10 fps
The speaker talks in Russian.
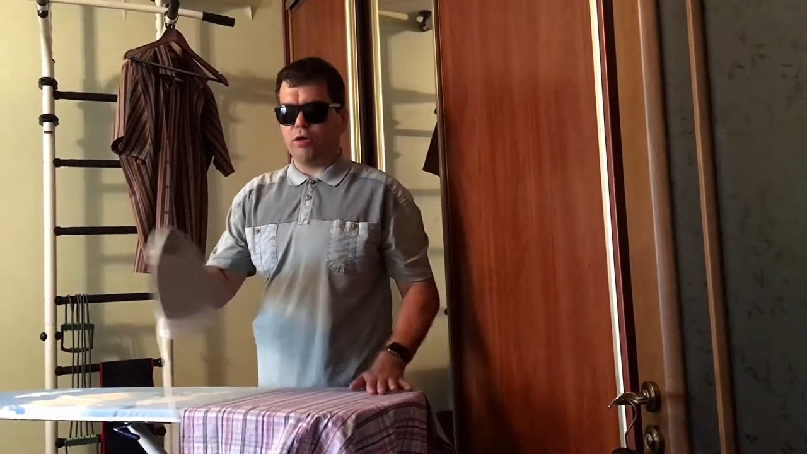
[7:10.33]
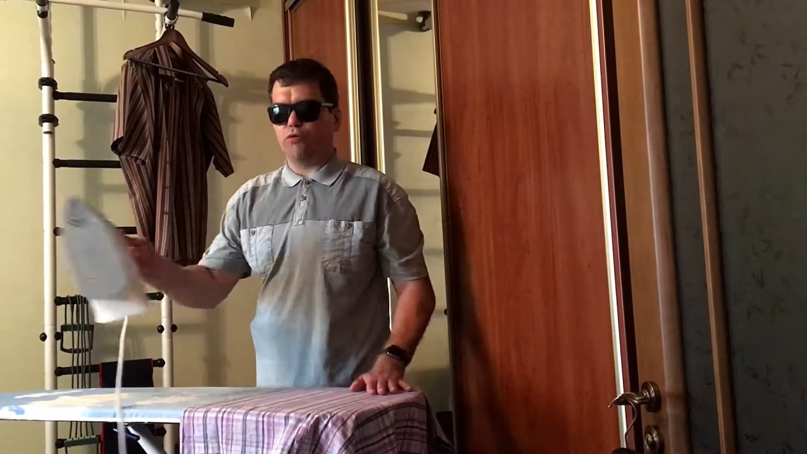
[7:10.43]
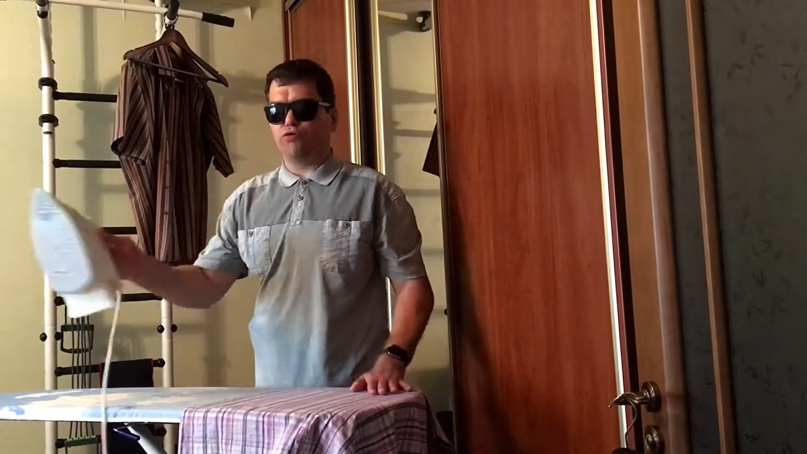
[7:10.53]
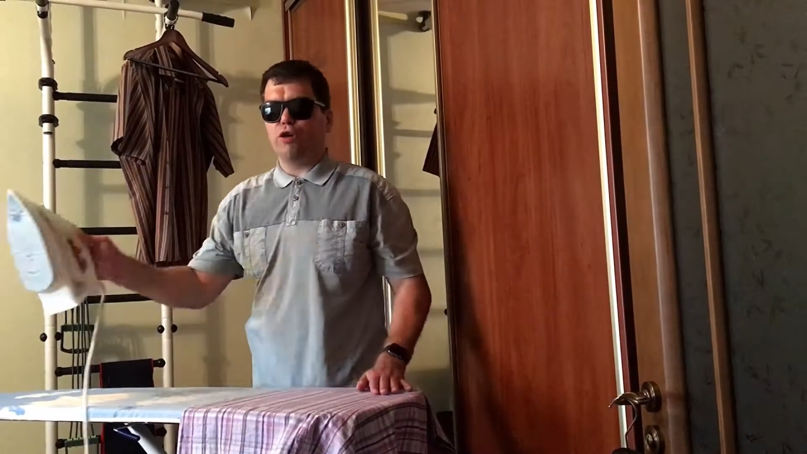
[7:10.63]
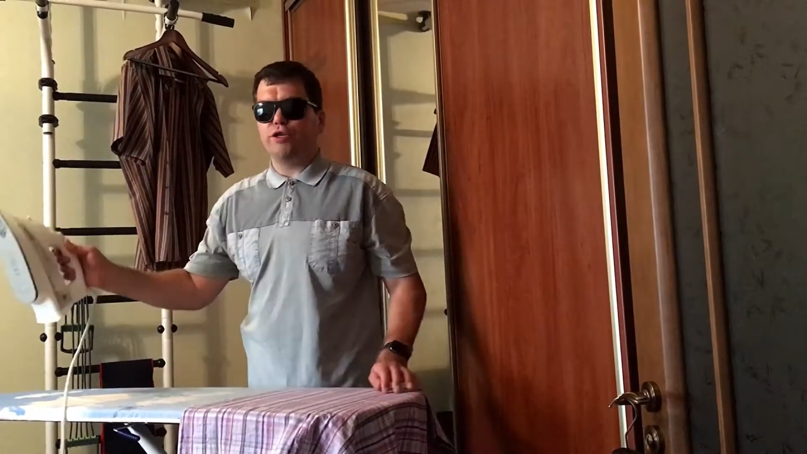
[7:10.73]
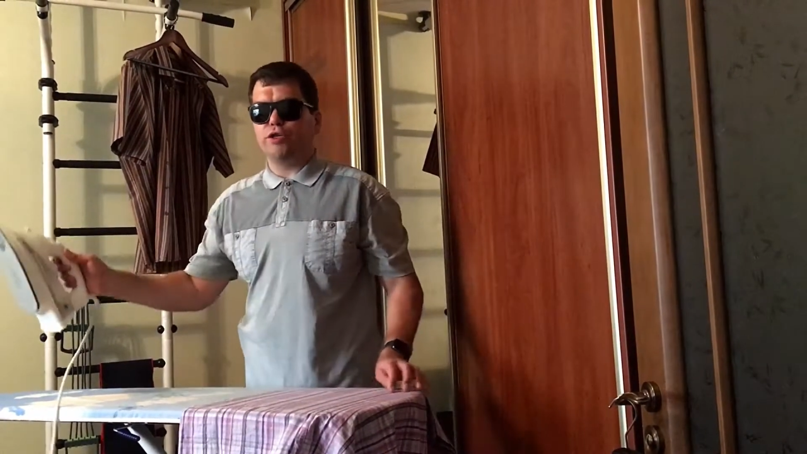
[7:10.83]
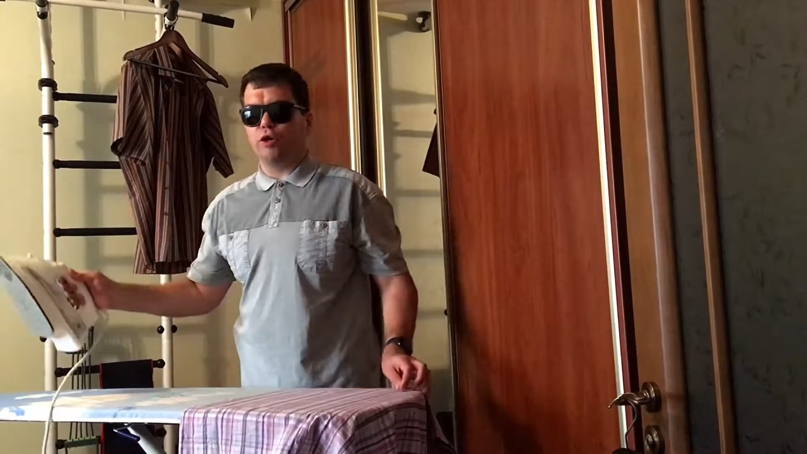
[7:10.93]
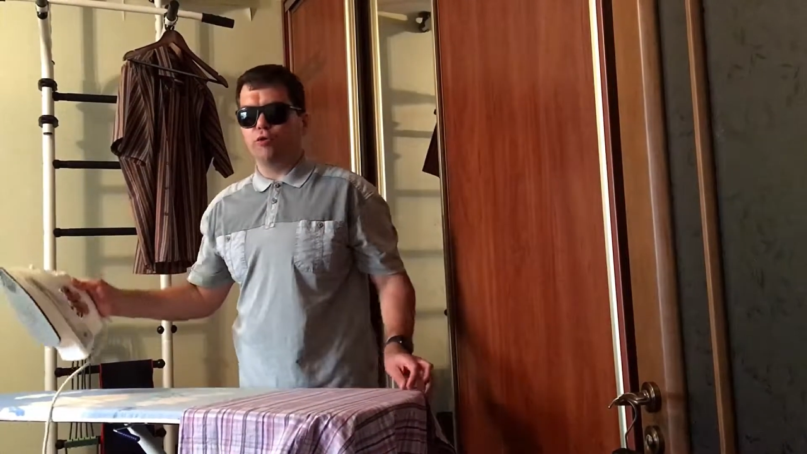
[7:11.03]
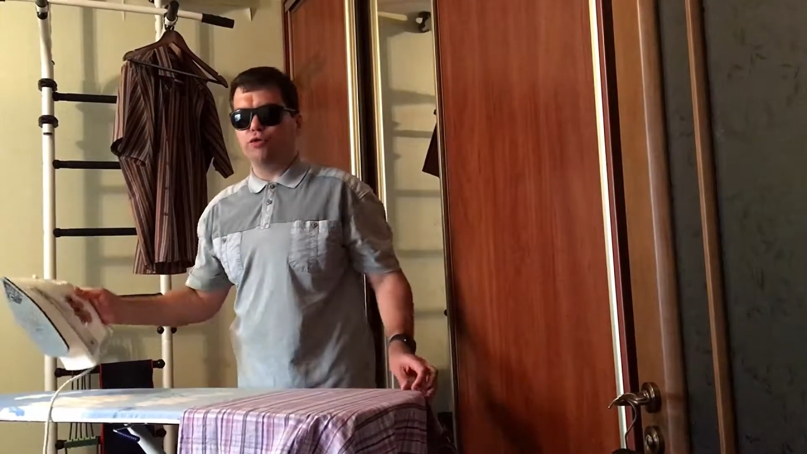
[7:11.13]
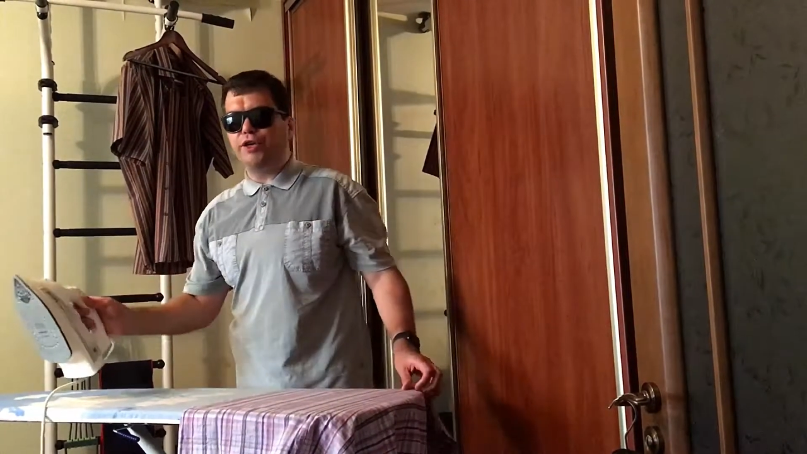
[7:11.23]
окружающих
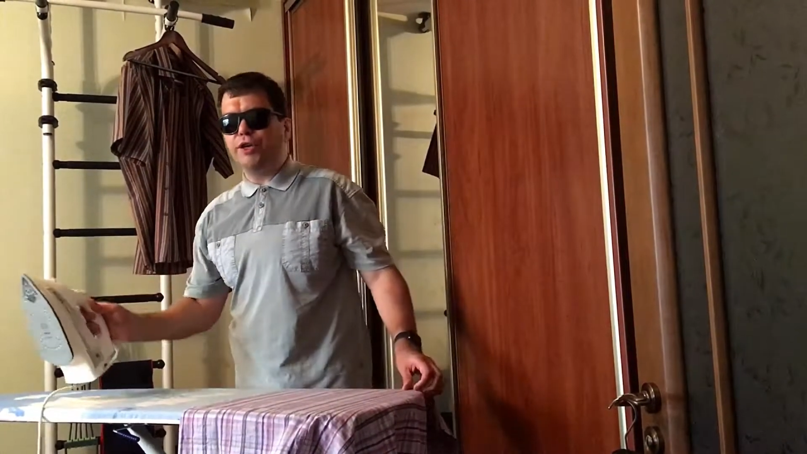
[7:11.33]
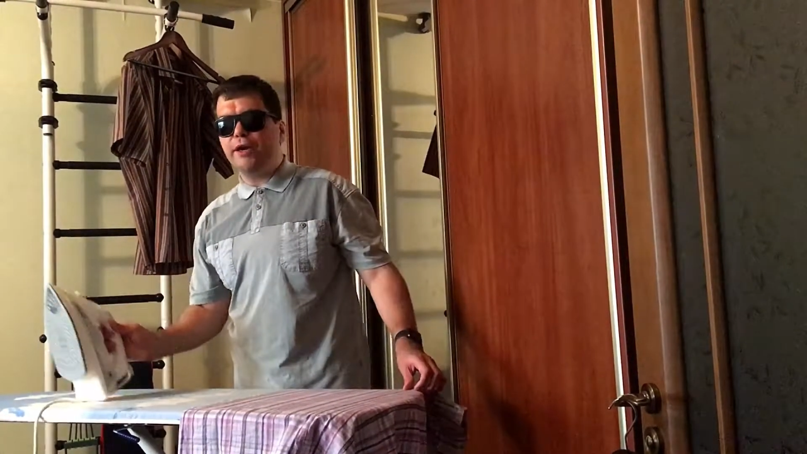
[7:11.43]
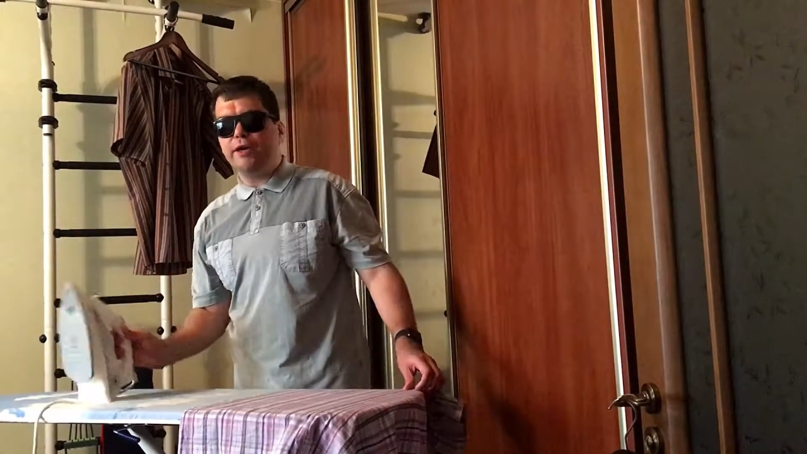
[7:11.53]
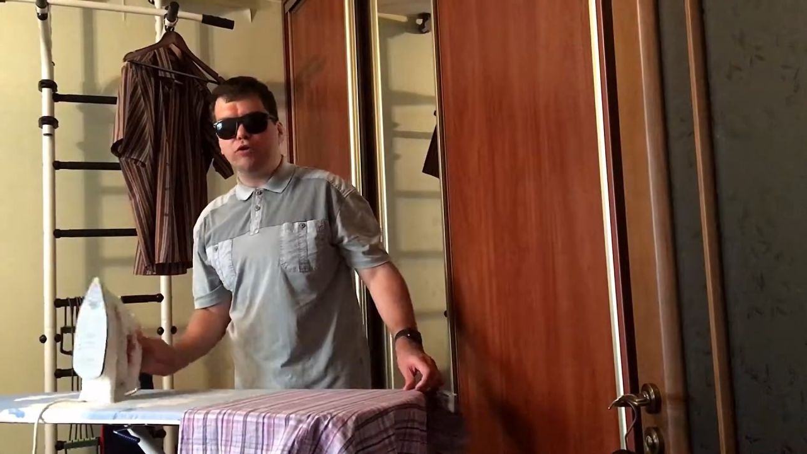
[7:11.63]
людей,